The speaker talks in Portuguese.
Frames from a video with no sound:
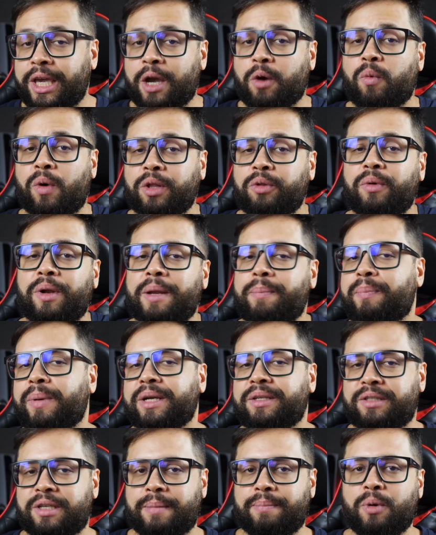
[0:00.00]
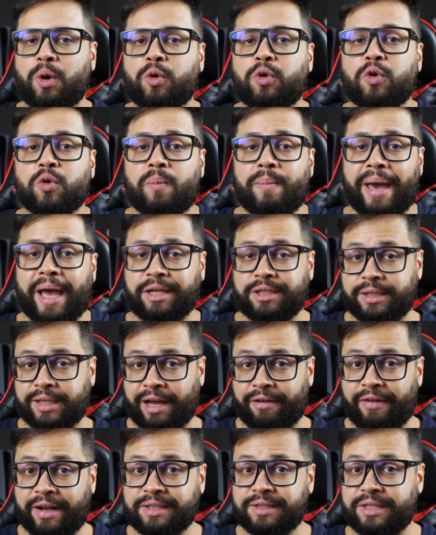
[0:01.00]
que quando ele percebeu que o Matt
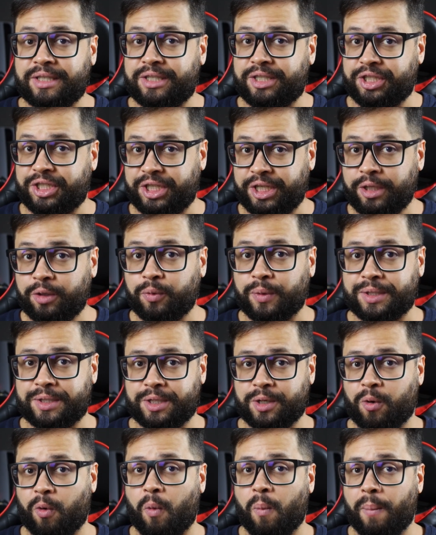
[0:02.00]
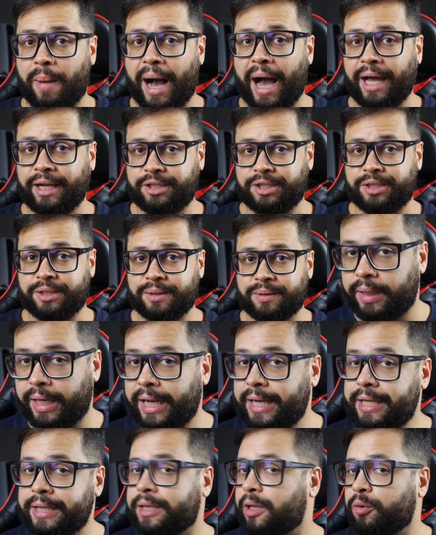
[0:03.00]
estava assistindo esse combate,
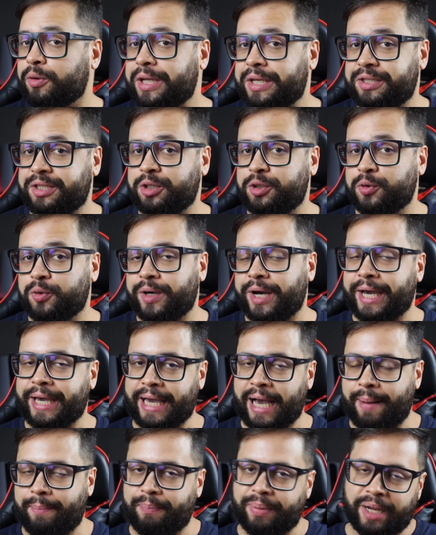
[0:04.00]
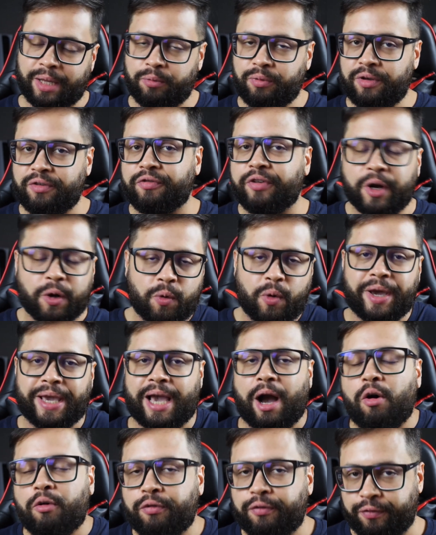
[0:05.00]
ele então decidiu ganhar para não
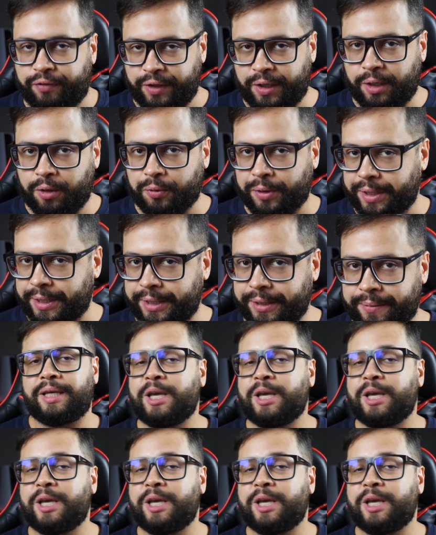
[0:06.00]
envergonhar o filho ali.